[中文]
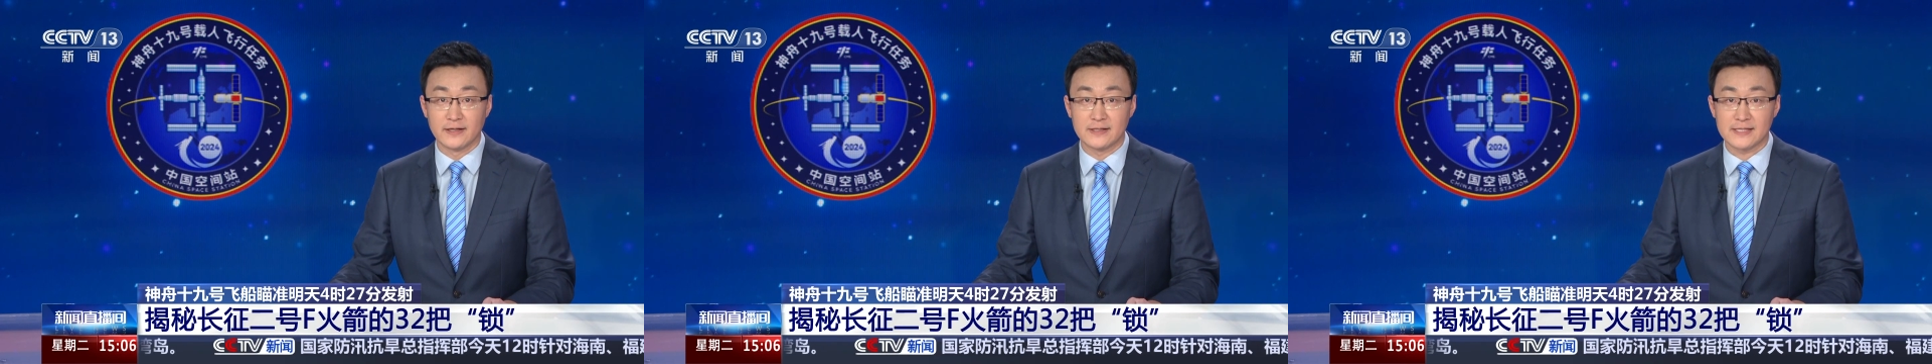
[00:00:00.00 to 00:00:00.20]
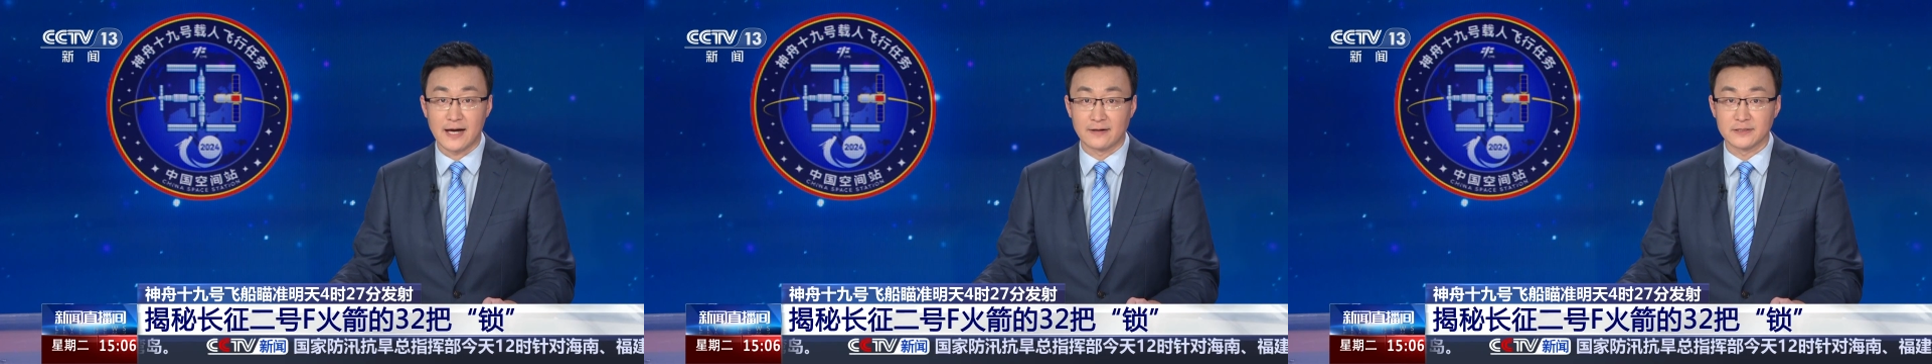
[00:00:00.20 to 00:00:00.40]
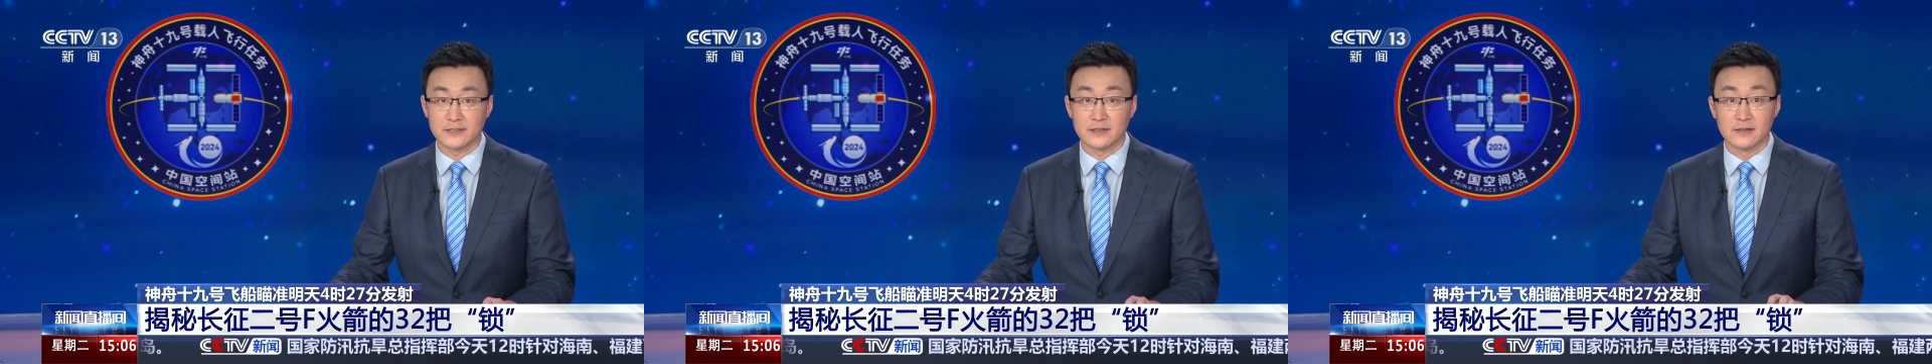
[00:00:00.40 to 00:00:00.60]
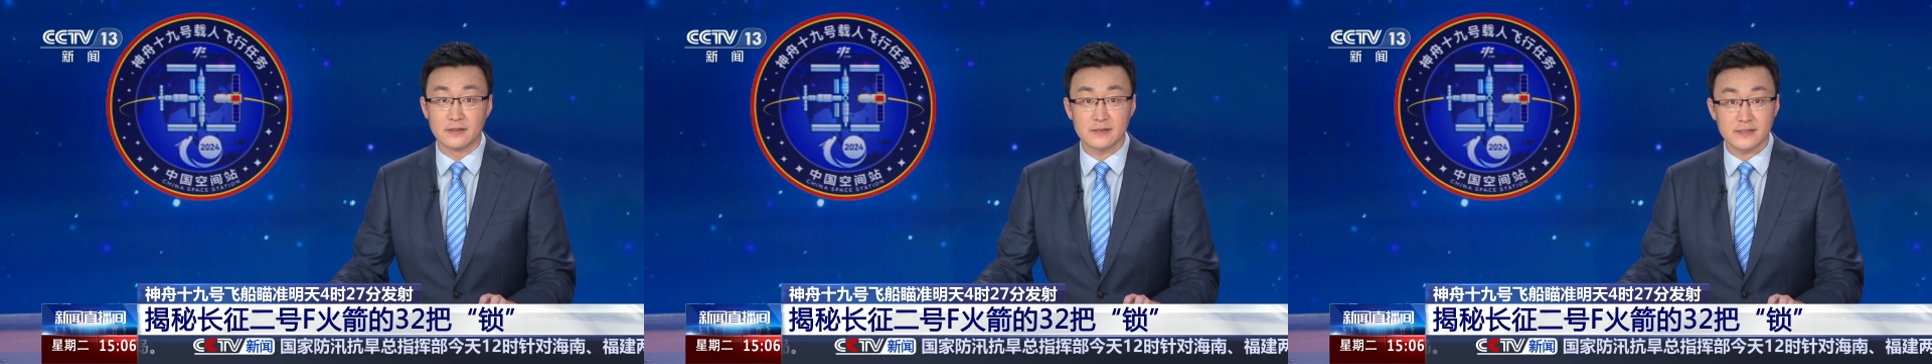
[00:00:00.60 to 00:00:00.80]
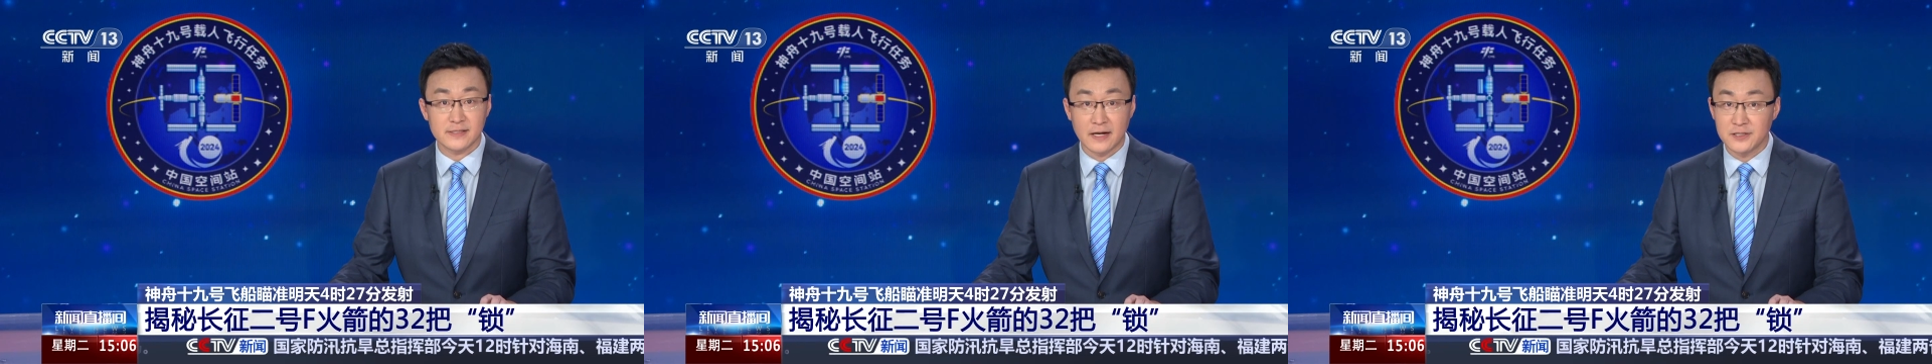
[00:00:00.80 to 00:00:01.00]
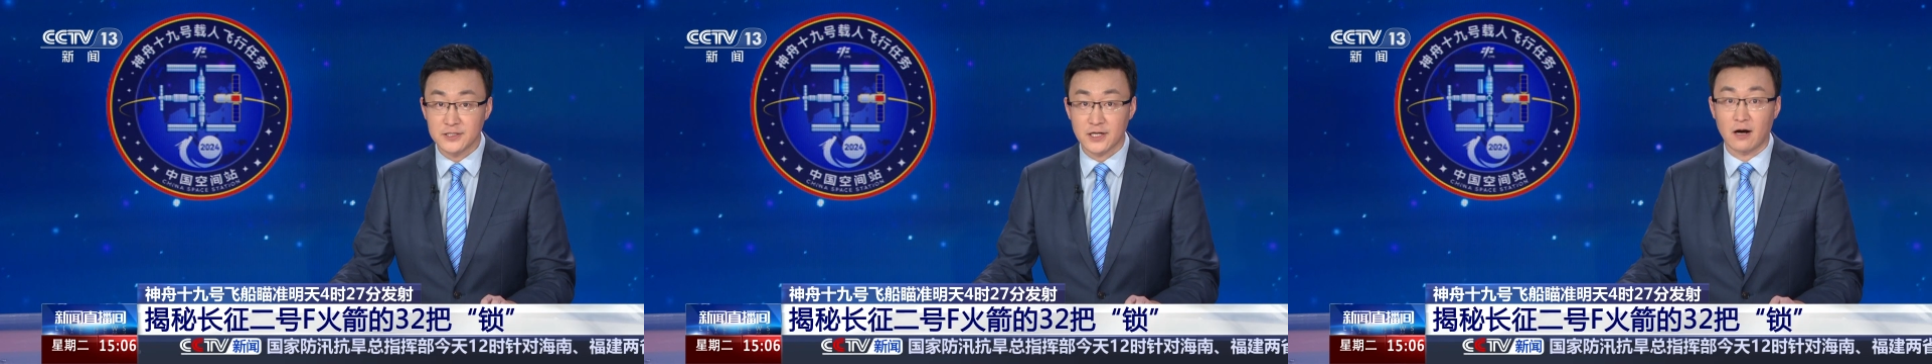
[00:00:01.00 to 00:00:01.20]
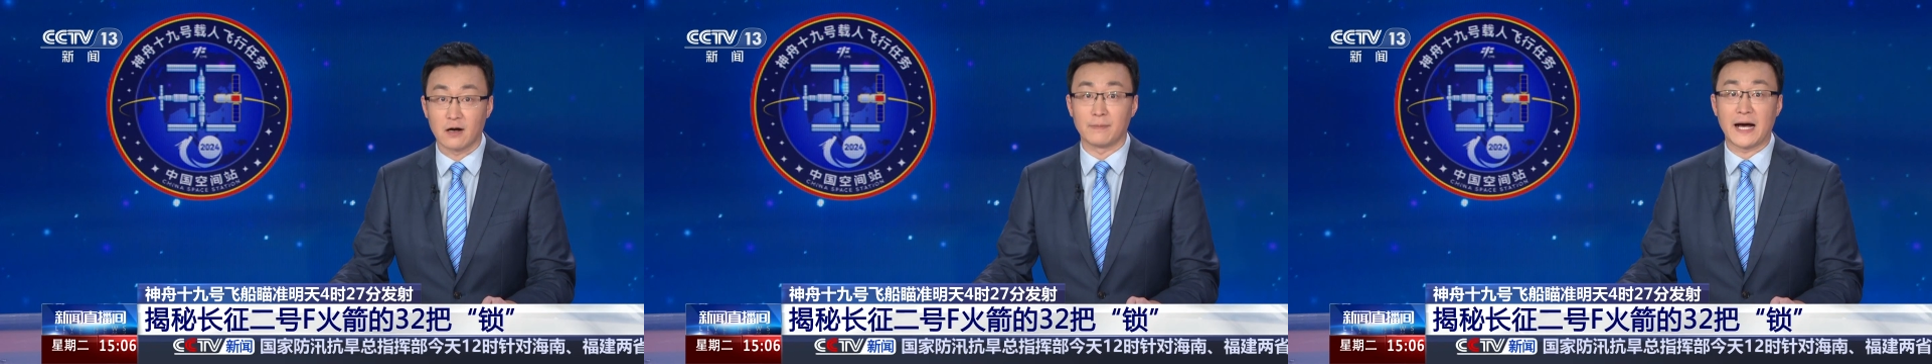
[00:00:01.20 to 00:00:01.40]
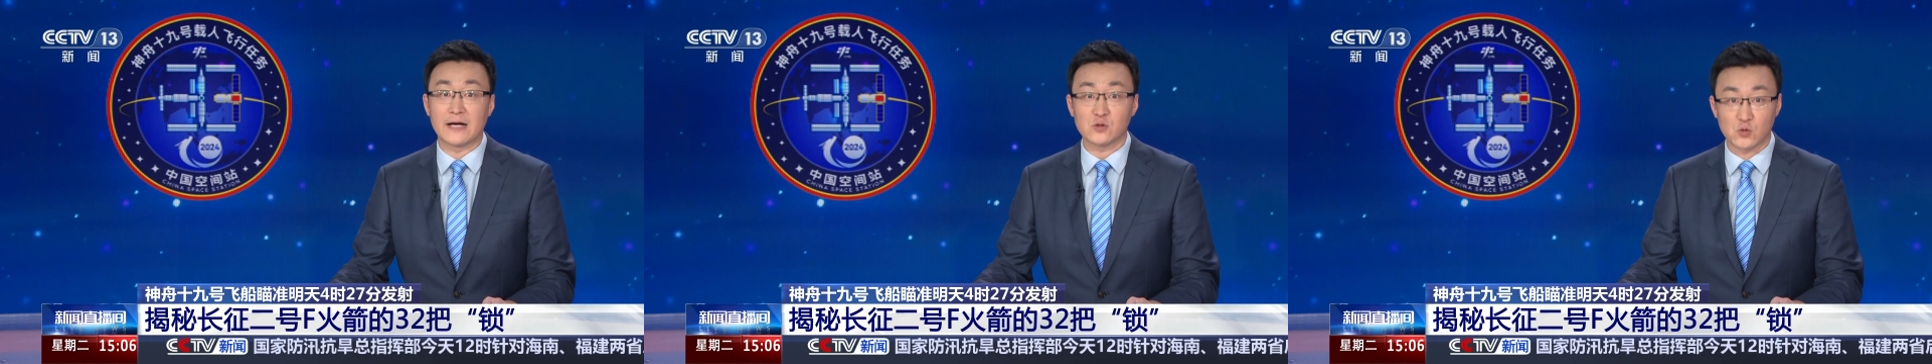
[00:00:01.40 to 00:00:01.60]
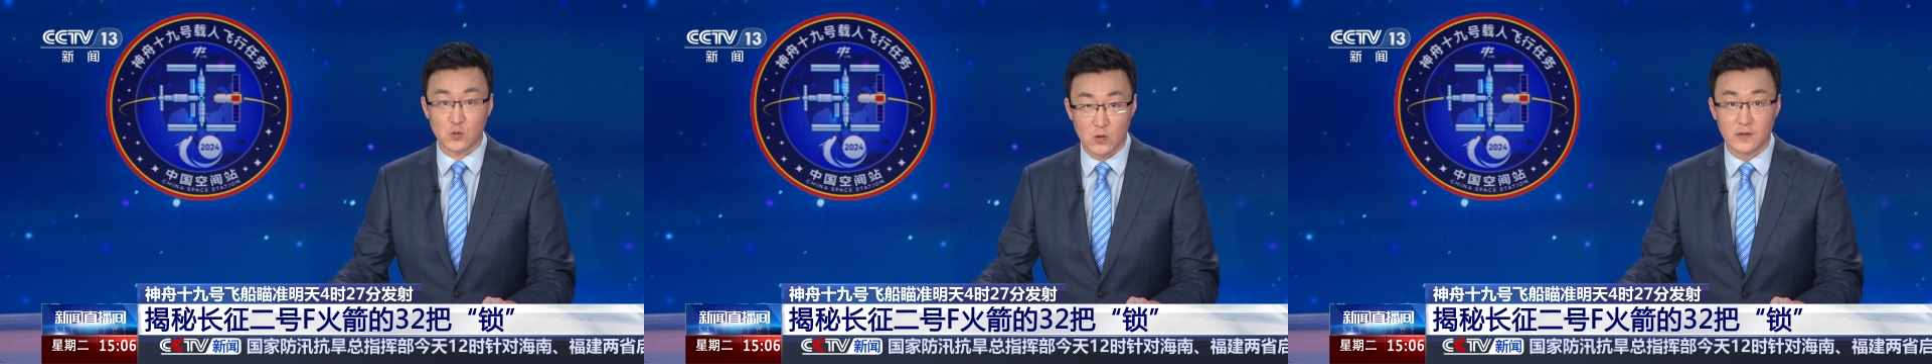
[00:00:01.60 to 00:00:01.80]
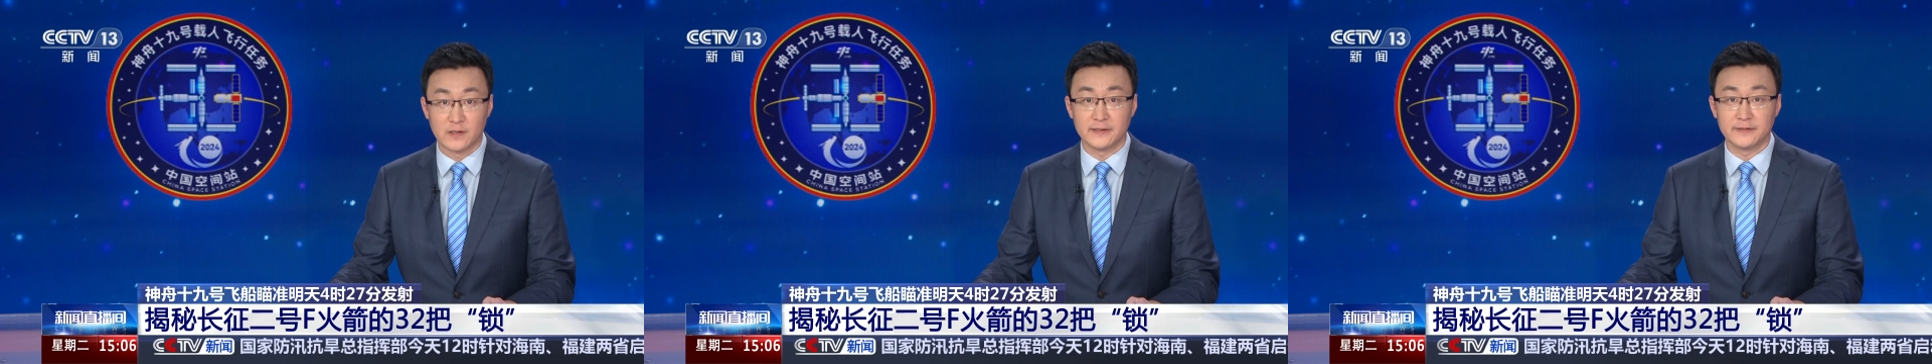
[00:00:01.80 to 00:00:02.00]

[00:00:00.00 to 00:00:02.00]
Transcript: 藏着三十二把锁。